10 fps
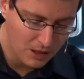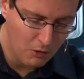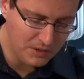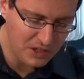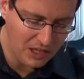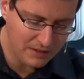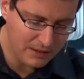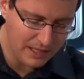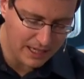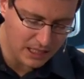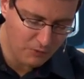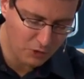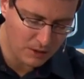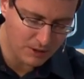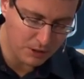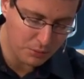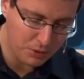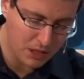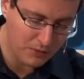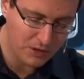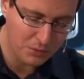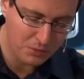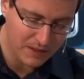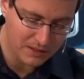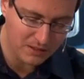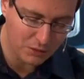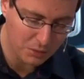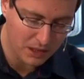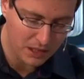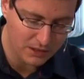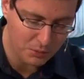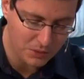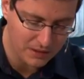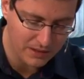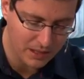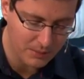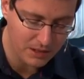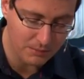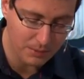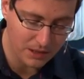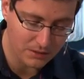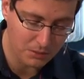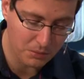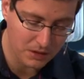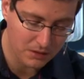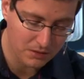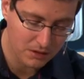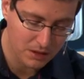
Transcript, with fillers: Und sie hatten die Einwohner mit der Schärfe des Schwertes geschlagen, die Stadt aber in Brand gesteckt.